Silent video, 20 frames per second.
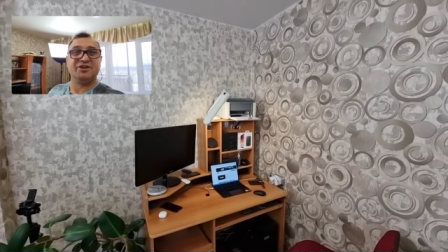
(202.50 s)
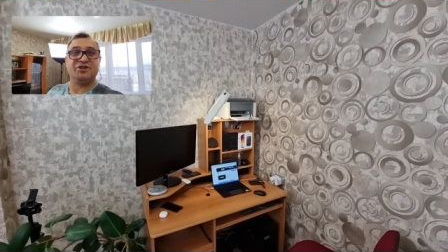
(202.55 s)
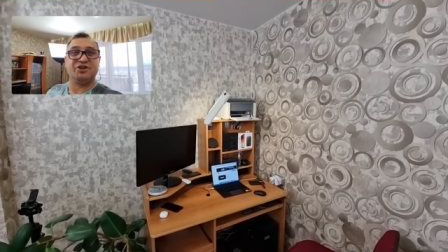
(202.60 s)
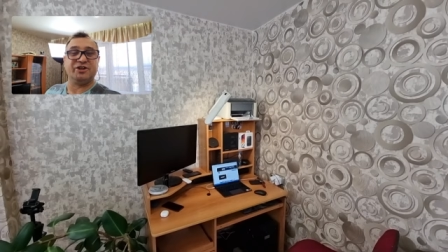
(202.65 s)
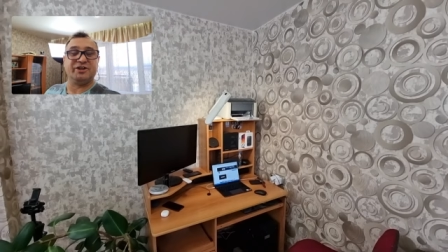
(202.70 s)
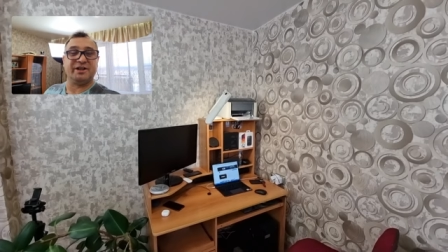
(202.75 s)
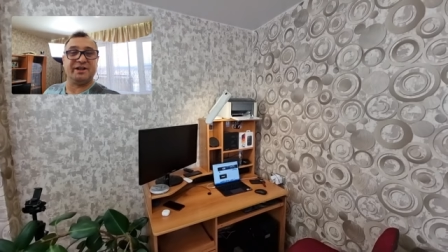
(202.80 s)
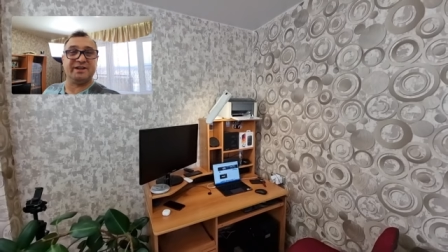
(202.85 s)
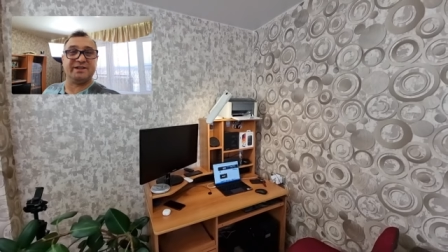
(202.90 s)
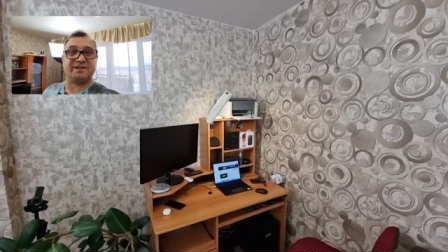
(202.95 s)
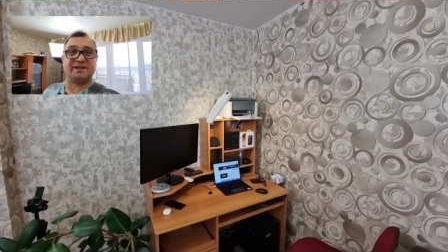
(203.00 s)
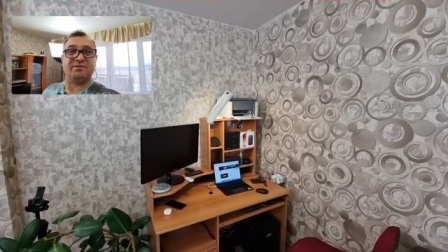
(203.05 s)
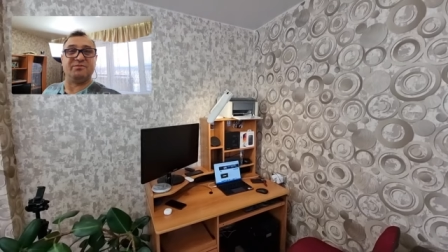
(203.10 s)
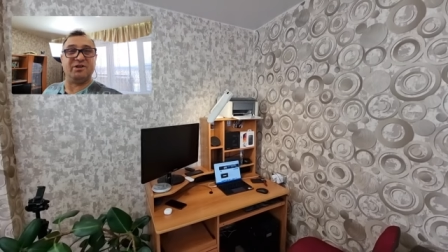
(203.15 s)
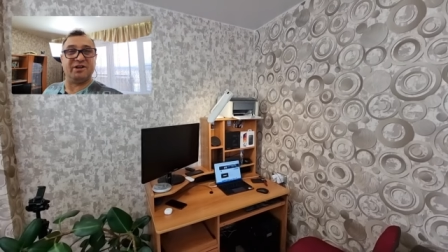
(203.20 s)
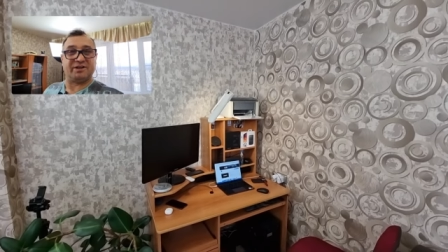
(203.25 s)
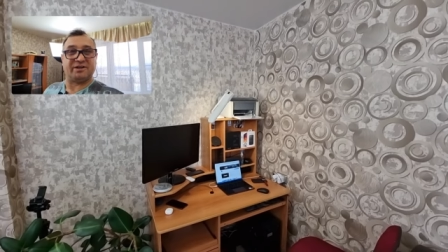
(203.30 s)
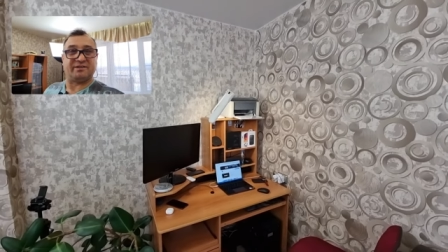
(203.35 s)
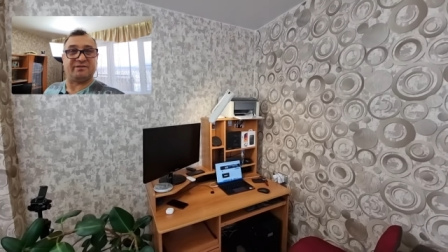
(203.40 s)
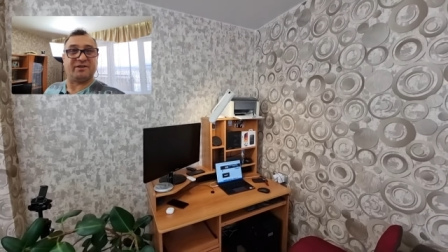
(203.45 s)
400
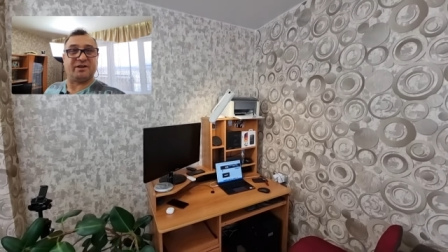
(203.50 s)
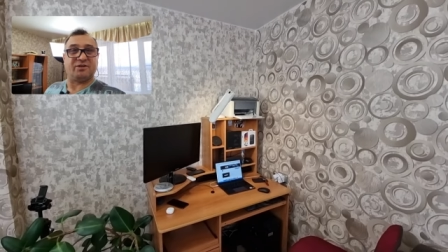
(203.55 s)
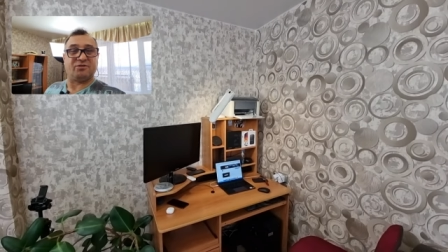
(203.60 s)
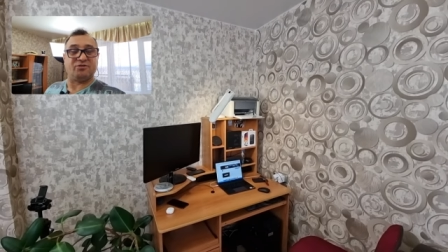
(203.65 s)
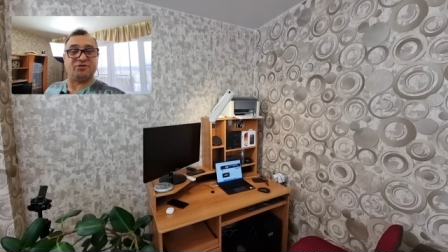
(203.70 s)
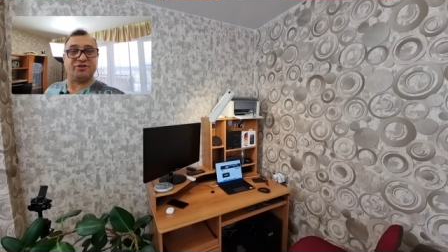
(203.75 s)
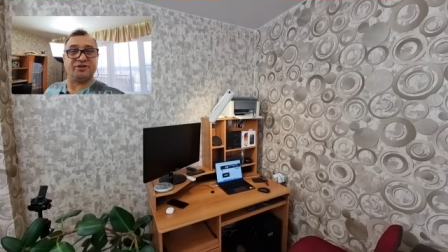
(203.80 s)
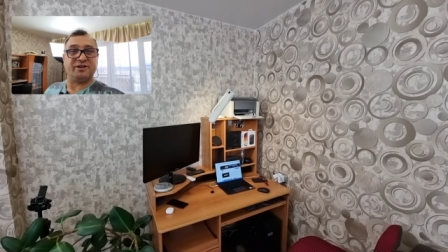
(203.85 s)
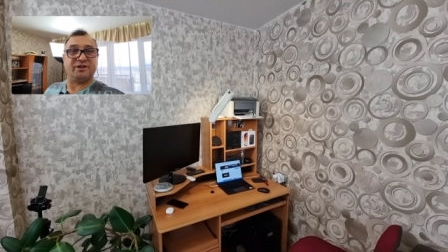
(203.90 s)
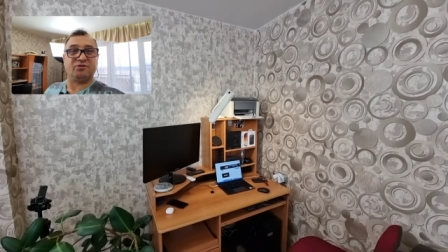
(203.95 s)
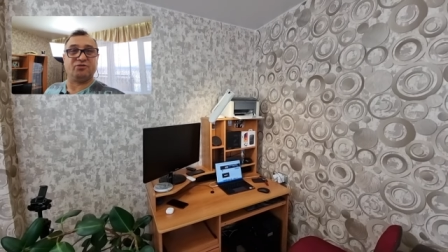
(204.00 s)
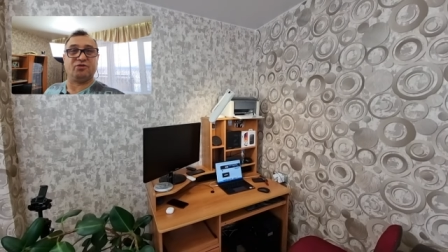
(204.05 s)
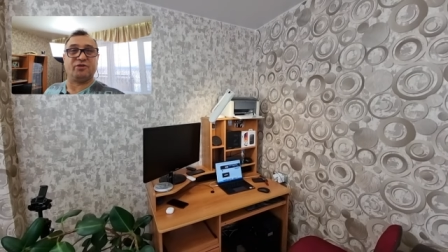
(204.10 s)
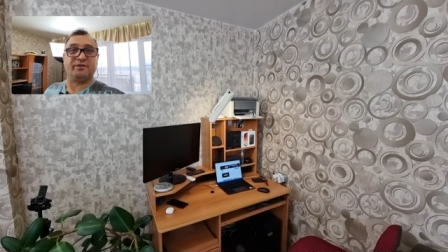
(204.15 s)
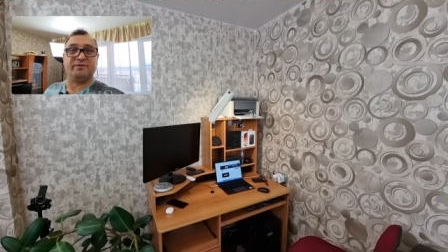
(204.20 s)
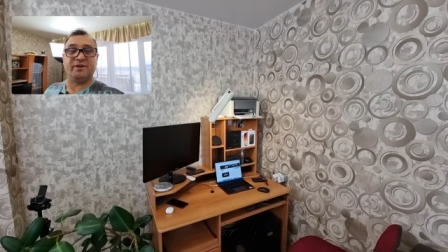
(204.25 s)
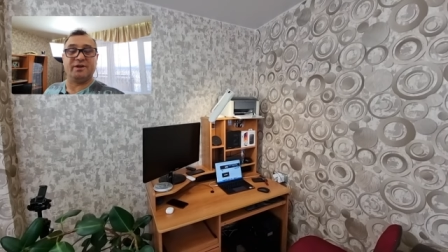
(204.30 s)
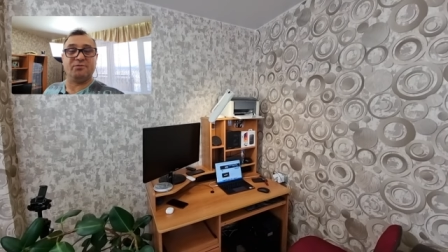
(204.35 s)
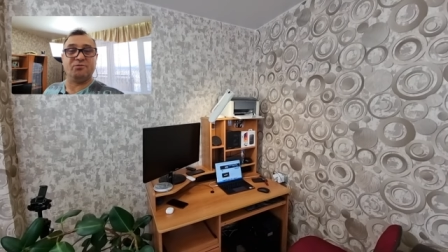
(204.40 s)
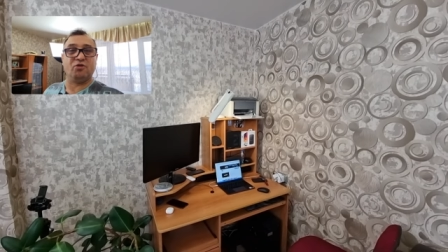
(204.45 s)
метров, короче, над
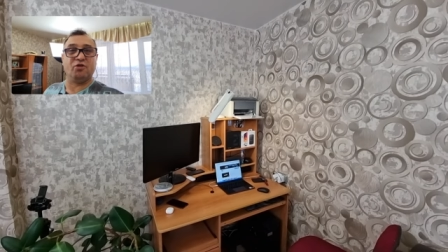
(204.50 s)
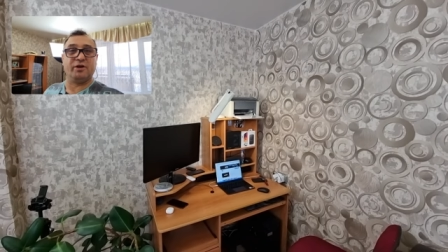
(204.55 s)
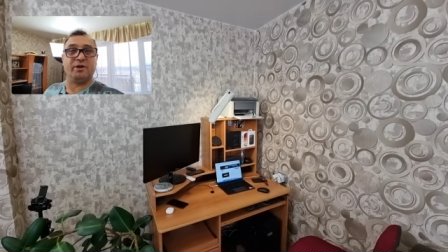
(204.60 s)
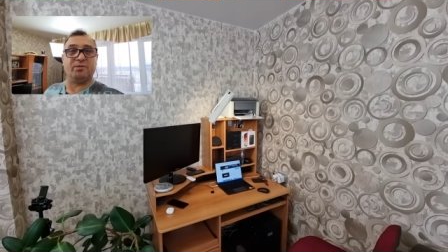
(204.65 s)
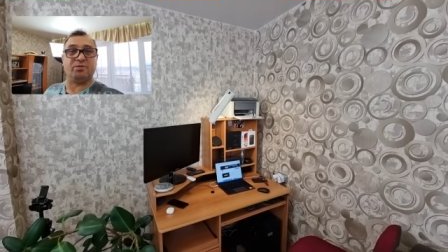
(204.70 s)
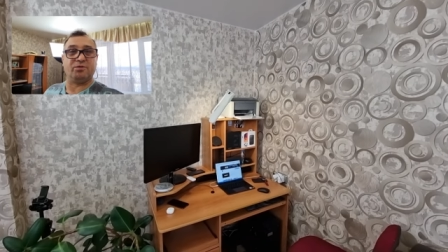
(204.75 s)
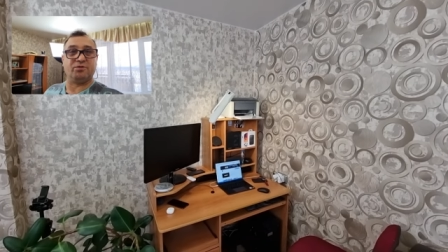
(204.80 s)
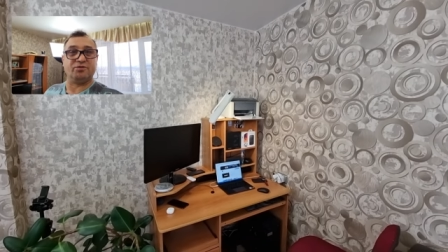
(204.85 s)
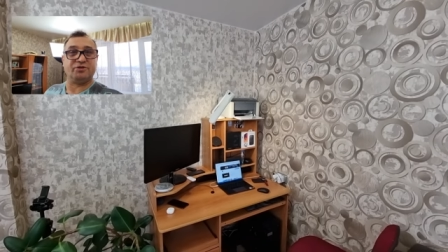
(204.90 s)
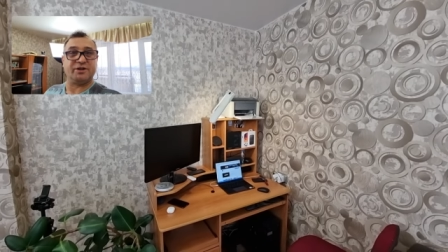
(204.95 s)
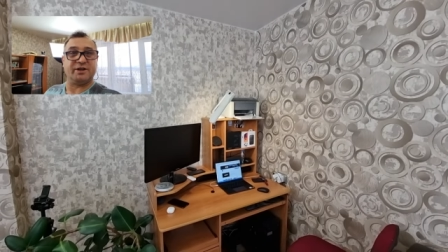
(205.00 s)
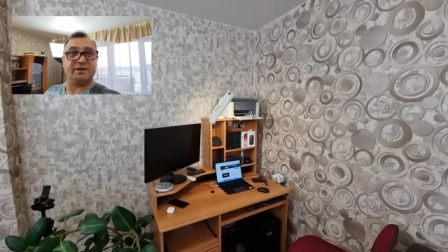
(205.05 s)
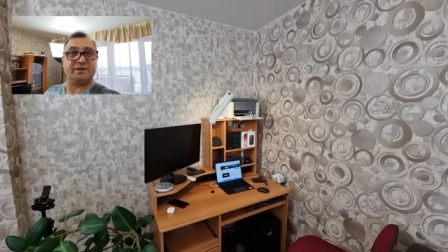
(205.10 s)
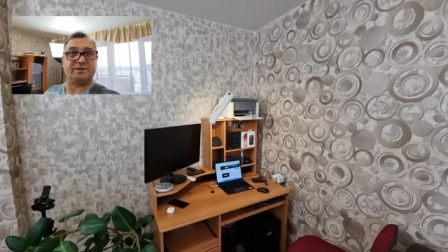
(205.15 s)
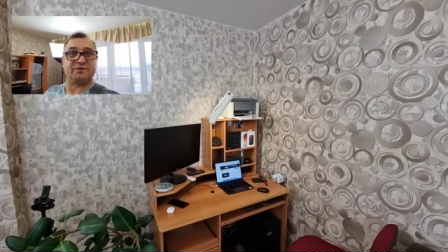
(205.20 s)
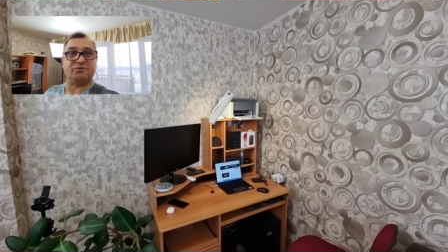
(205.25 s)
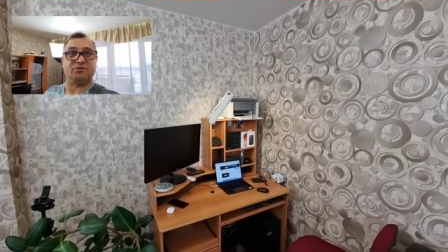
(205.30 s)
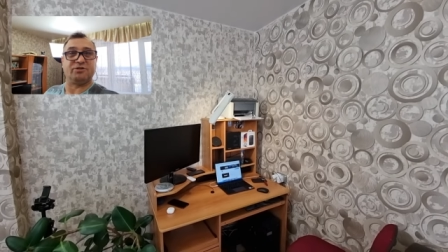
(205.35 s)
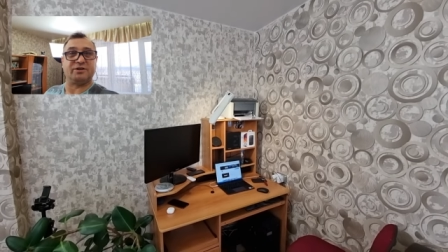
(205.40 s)
уровнем моря получается,